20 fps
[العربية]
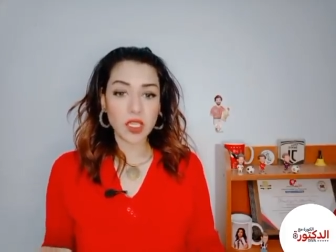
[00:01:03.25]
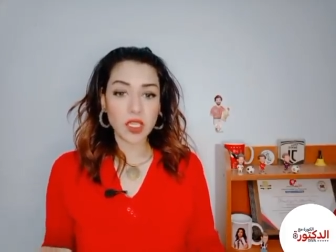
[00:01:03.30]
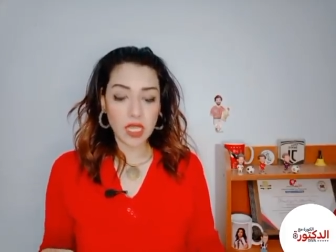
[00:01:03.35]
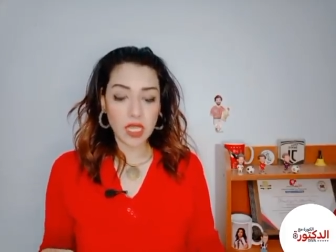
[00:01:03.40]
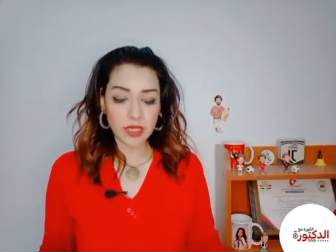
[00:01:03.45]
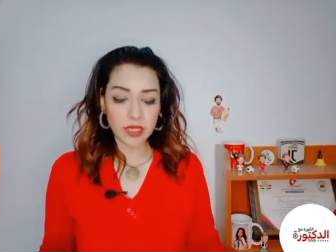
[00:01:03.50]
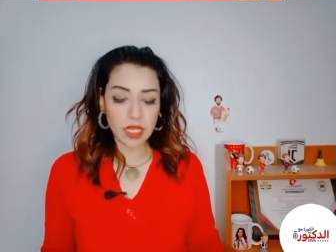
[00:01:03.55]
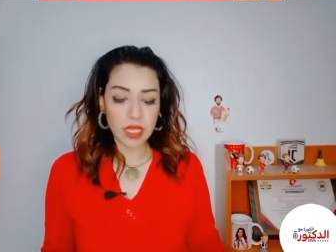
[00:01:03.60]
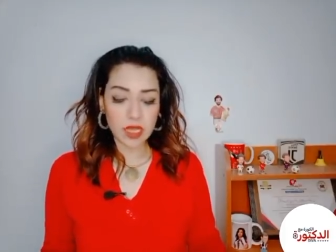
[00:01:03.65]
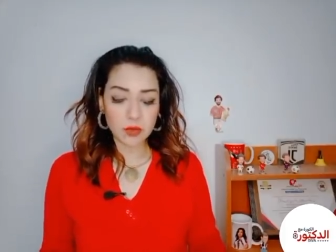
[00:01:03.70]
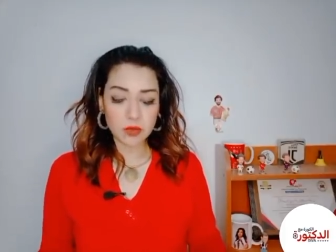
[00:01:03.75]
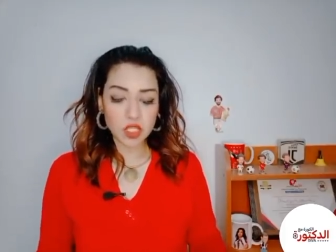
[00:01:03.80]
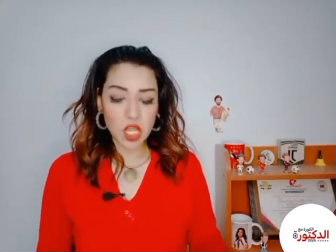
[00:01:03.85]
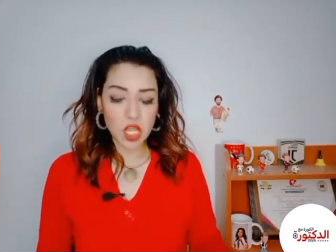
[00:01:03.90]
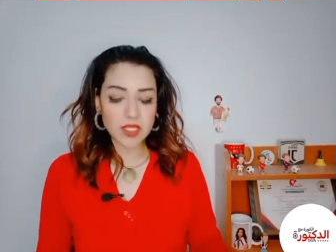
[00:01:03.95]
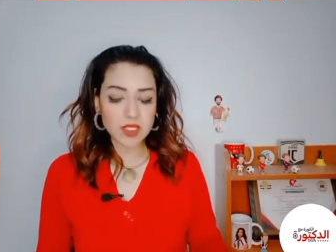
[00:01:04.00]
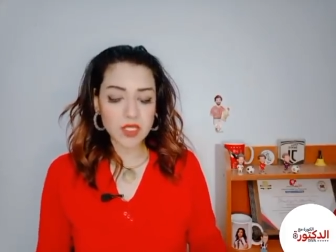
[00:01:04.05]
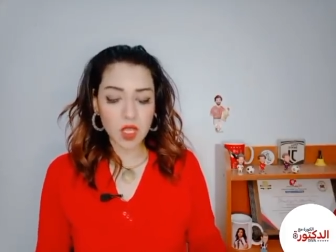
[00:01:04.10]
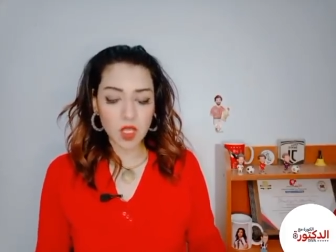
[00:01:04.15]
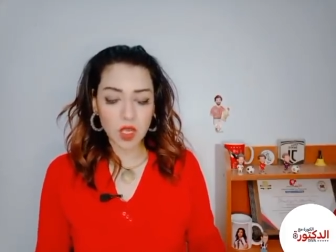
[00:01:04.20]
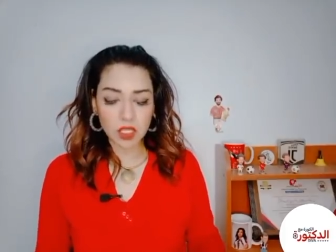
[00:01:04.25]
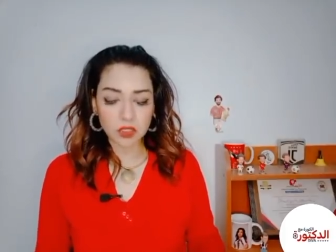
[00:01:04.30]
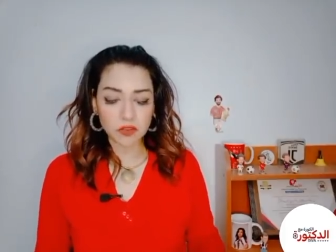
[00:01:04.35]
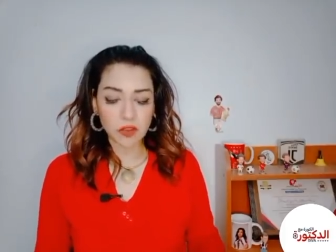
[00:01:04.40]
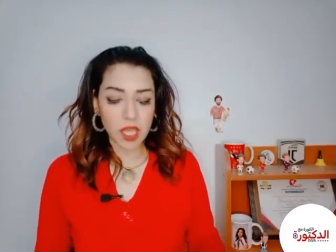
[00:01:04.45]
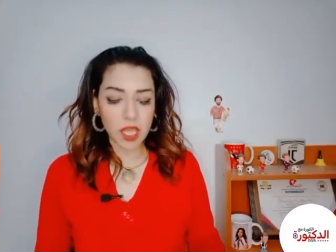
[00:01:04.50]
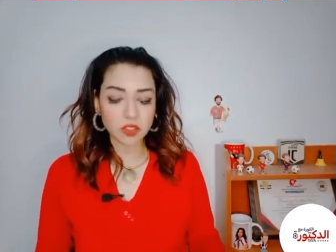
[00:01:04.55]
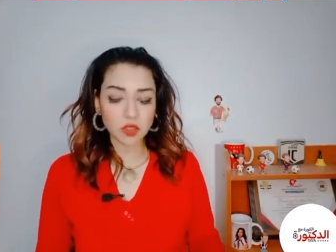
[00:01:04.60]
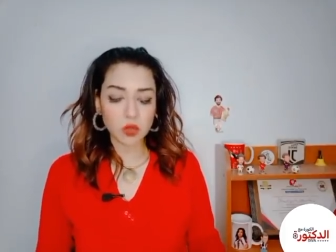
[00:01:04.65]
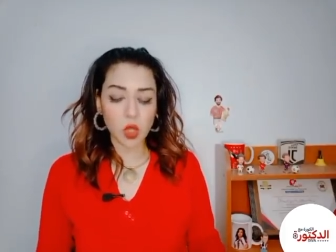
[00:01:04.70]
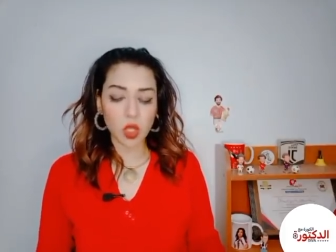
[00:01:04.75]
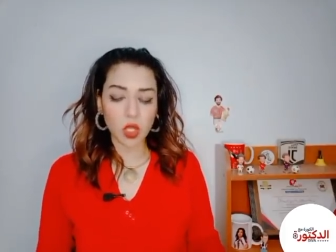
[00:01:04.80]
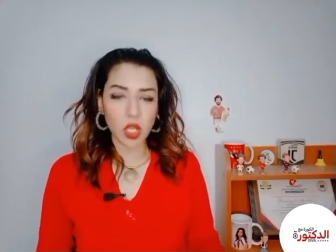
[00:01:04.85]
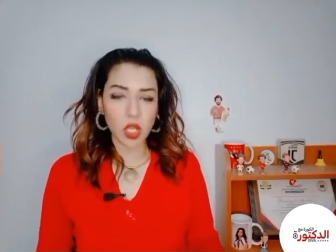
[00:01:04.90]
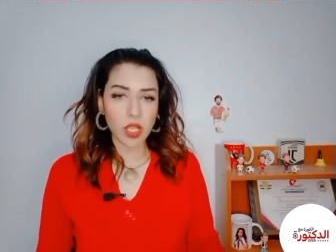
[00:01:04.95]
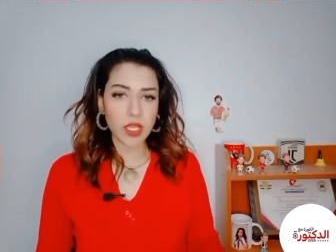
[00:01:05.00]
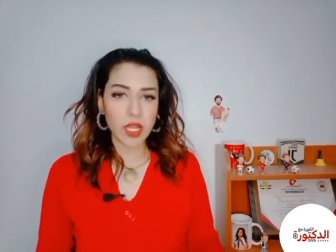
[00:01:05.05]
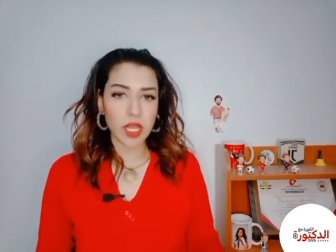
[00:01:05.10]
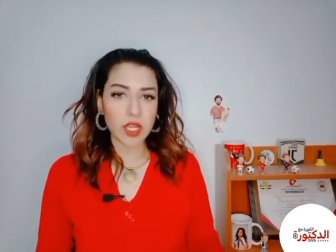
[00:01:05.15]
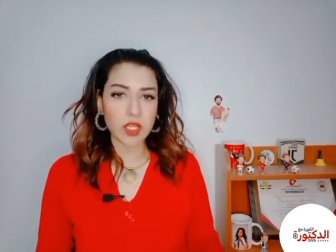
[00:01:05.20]
يعني انا مش عايز اغلط في حد
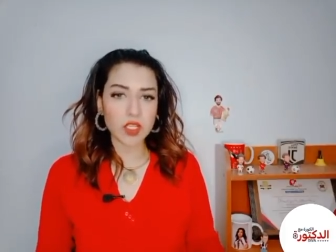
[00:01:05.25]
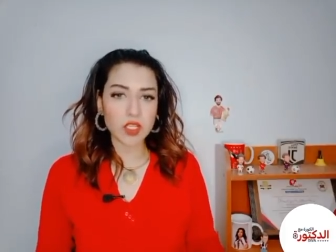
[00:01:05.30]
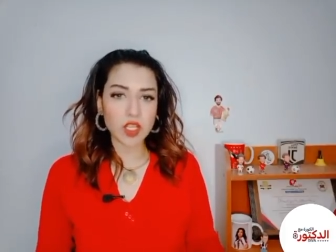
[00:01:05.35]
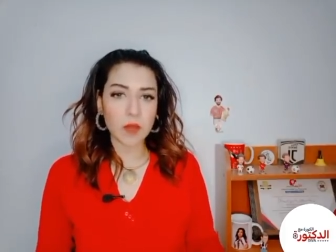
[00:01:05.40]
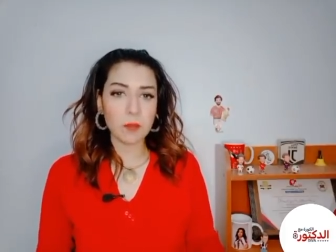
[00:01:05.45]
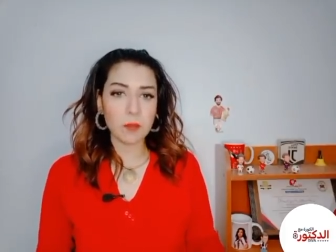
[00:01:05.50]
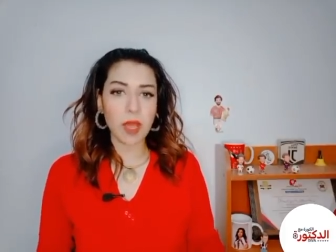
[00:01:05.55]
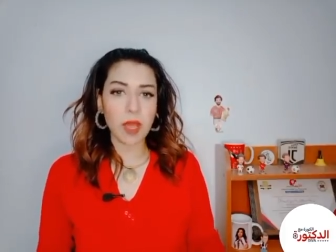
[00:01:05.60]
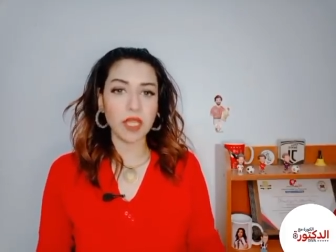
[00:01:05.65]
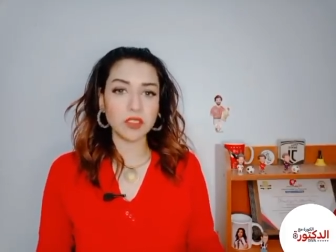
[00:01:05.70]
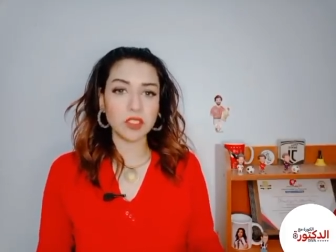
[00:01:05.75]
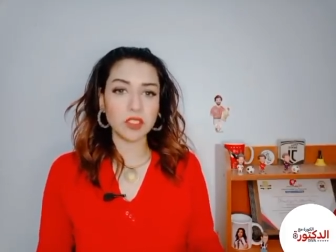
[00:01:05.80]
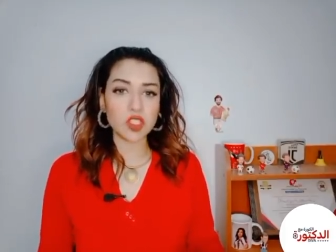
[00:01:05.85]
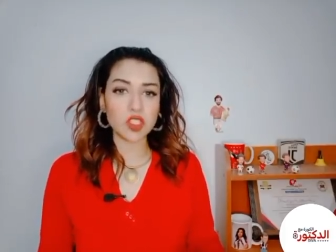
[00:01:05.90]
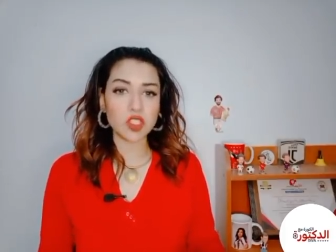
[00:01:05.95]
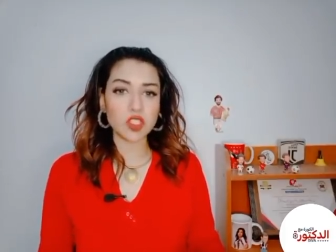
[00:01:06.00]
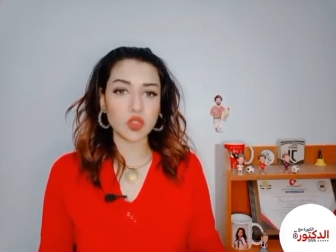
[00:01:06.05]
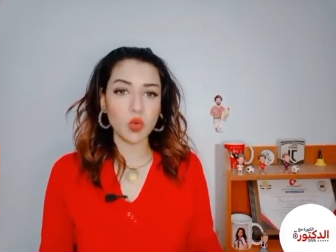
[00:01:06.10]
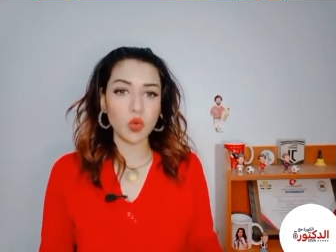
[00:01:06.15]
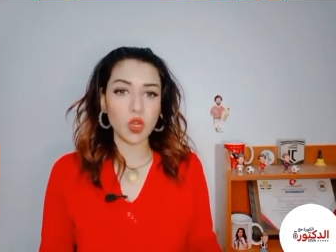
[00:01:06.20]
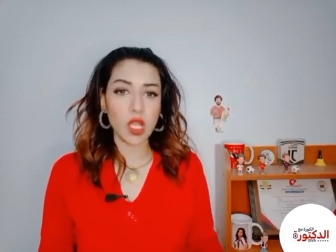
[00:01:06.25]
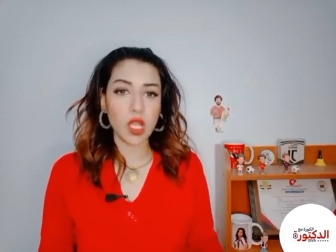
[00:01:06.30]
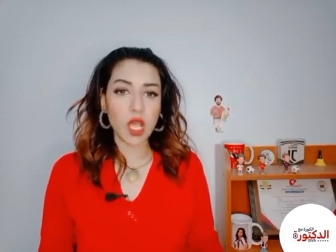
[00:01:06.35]
والله علشان ما حدش يقول